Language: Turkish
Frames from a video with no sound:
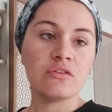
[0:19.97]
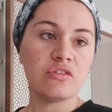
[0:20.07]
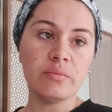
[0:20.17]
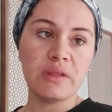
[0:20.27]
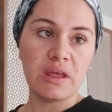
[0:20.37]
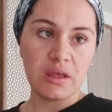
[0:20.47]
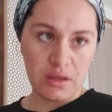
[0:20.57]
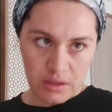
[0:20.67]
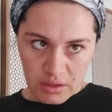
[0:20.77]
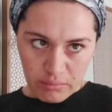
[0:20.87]
Şimdi
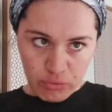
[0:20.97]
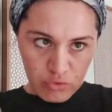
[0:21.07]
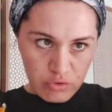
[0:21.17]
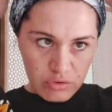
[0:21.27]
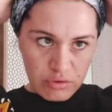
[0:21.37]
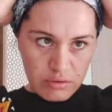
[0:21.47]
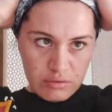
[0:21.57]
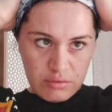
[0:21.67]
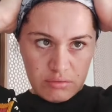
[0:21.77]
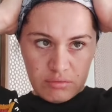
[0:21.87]
e, bugün
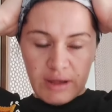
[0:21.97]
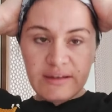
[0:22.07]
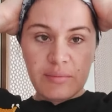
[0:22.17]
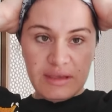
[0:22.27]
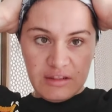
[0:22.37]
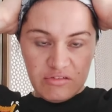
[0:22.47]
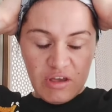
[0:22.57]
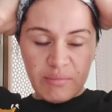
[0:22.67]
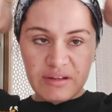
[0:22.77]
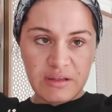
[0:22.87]
e, anneme
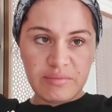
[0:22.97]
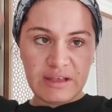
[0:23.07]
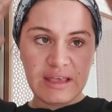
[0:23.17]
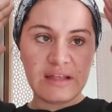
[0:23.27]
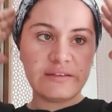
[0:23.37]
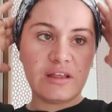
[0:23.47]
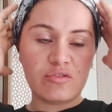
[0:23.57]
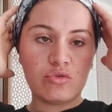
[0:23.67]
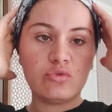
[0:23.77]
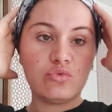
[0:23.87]
gideceğim. Annemden
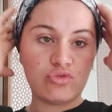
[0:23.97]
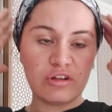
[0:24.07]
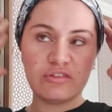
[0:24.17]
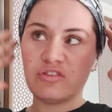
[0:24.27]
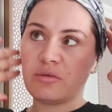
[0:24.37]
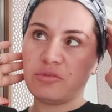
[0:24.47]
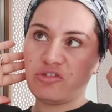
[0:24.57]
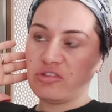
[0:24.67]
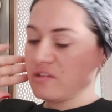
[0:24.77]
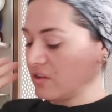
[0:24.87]
geldikten sonra duş alacağım
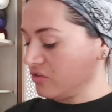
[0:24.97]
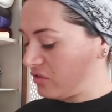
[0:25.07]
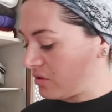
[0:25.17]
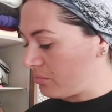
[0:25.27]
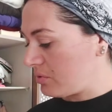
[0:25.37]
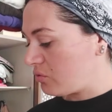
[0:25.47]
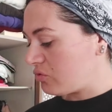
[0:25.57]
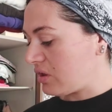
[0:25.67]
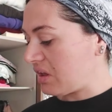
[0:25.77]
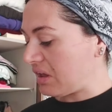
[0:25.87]
için saçlarım bir
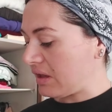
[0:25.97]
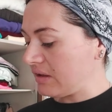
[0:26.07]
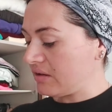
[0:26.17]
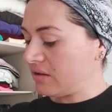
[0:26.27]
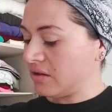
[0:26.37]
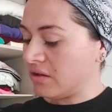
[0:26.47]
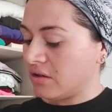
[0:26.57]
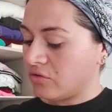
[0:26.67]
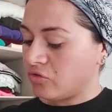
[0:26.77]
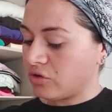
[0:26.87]
güzel.
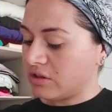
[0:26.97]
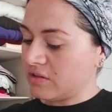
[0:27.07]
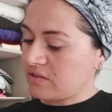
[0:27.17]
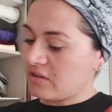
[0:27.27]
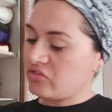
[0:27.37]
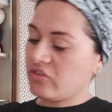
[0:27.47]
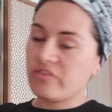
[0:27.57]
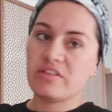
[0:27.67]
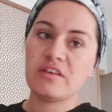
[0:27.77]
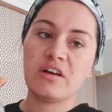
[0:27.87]
Şu Hindistan
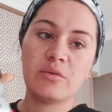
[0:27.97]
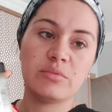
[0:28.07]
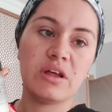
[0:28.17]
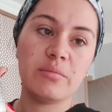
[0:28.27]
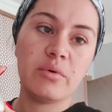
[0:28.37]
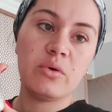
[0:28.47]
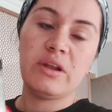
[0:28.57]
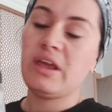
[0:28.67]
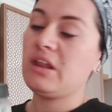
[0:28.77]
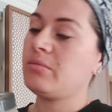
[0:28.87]
cevizi yağımla
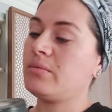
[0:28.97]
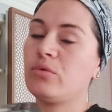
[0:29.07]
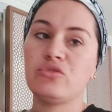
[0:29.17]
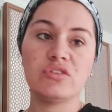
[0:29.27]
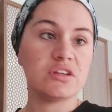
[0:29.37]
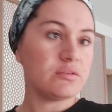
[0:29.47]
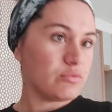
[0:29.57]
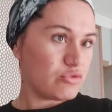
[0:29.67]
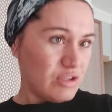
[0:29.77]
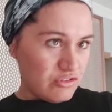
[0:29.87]
böyle elimi
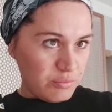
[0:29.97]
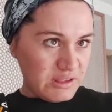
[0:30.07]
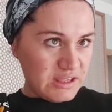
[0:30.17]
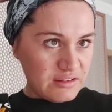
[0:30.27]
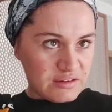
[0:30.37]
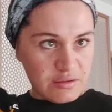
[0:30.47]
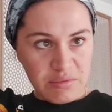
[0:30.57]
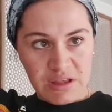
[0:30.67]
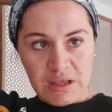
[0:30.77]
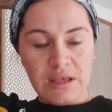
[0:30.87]
bocaladım. Güzelce bir
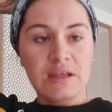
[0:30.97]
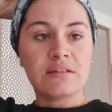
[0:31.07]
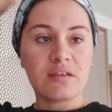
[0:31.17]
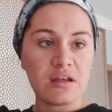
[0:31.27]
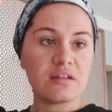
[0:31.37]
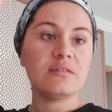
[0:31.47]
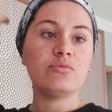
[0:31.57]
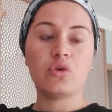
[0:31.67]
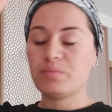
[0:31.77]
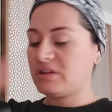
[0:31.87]
yedirdim.
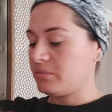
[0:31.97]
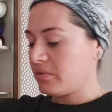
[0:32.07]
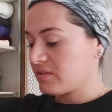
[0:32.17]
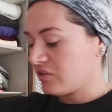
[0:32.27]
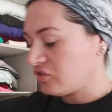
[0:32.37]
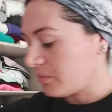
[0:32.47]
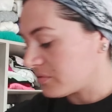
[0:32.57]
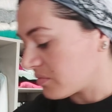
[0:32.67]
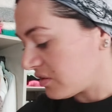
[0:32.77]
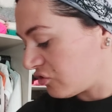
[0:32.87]
Taradım topladım. Masaj
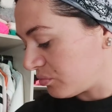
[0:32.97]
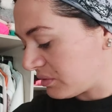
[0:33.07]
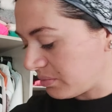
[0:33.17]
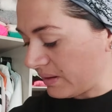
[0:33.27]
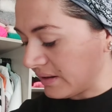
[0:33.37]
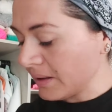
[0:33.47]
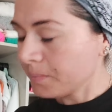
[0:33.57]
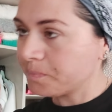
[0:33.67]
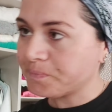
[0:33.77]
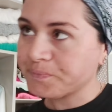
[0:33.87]
yaptım saçımın diplerine.